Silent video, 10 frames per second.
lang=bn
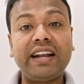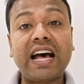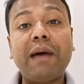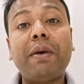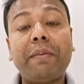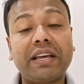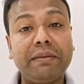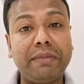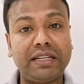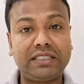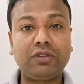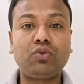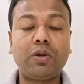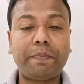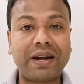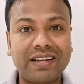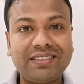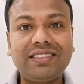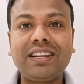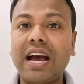নাম আমাকে মেনশন করে
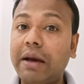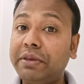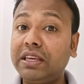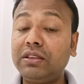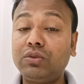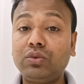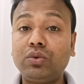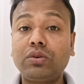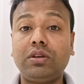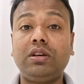পাঠাচ্ছেন আমি কিন্তু